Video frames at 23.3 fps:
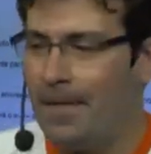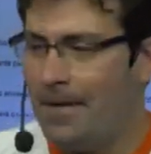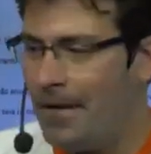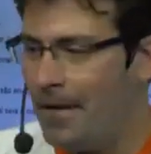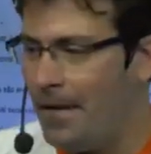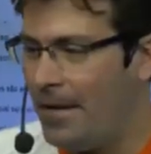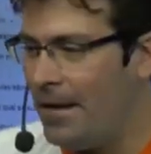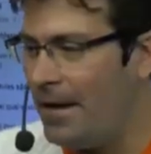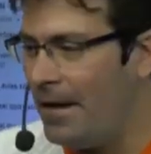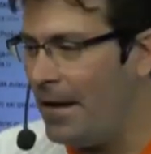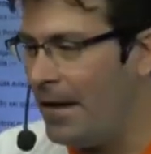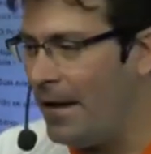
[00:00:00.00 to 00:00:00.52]

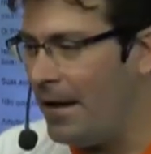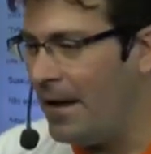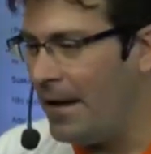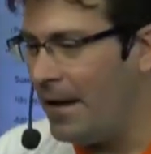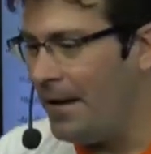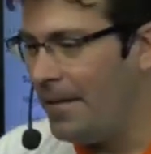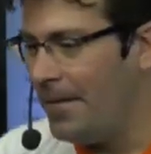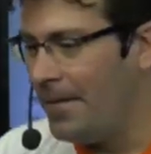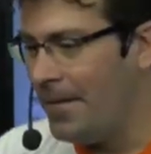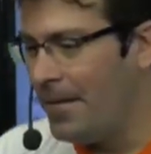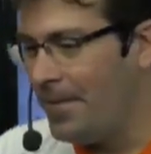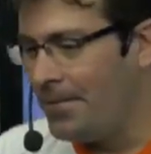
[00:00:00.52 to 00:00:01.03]

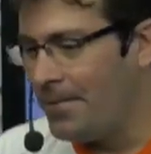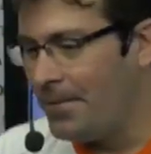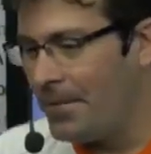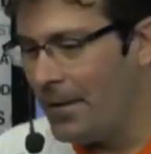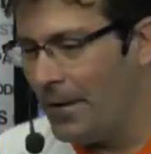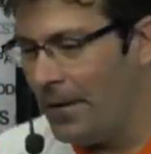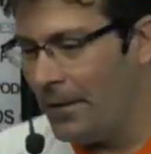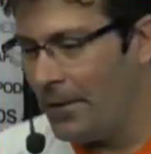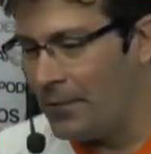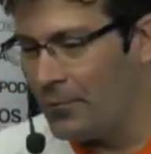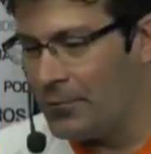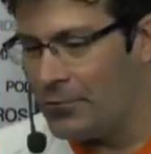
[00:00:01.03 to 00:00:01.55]
É
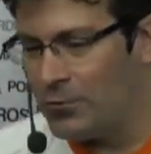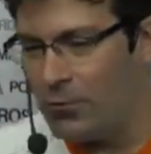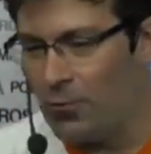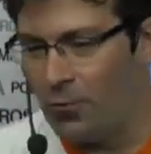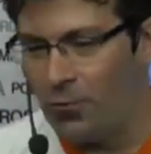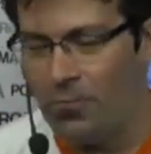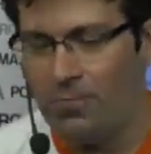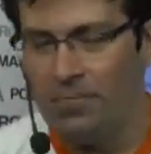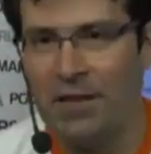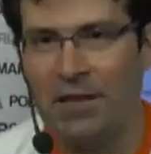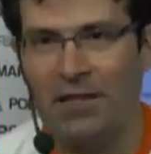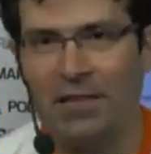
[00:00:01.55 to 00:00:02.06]
alguns
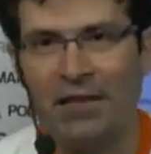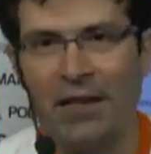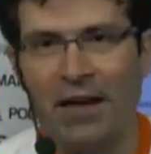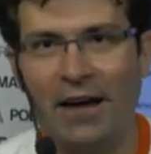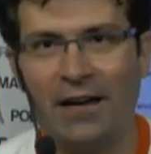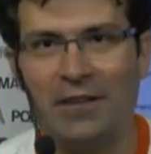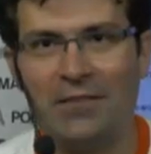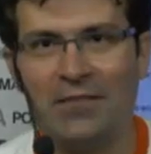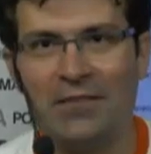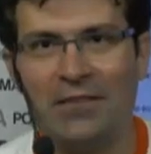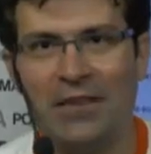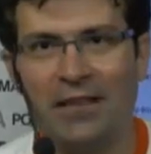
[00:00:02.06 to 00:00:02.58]

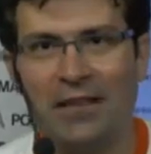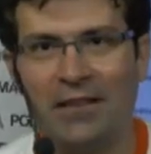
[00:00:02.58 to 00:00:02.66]
documentários